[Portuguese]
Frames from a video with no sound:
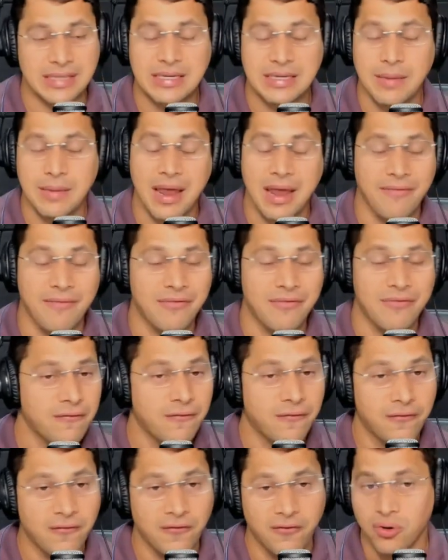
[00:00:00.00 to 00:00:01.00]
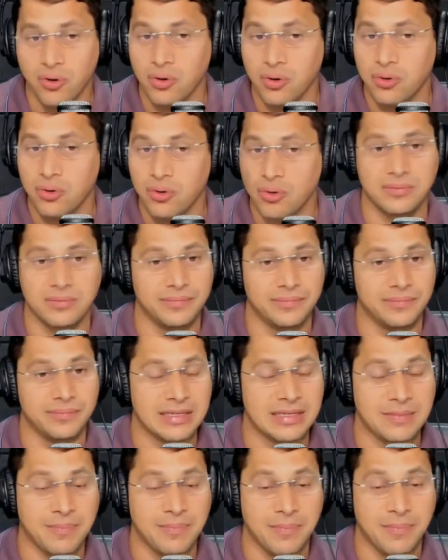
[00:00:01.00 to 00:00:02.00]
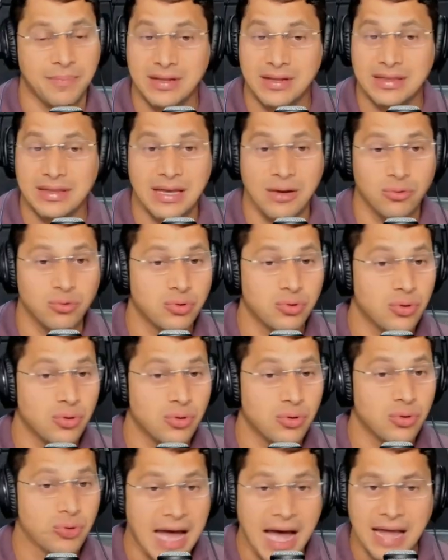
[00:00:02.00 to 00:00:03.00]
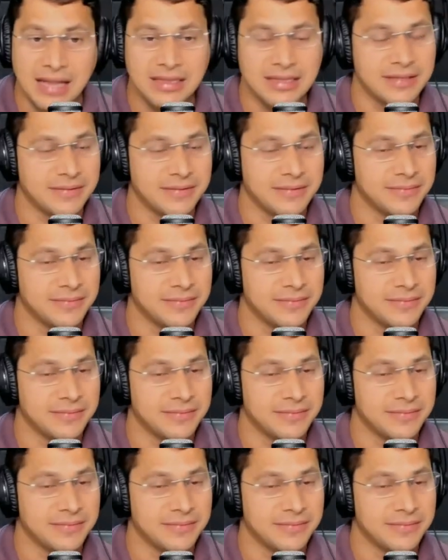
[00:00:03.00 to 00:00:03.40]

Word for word: Essa palavra tem fogo. Essa palavra tem autoridade.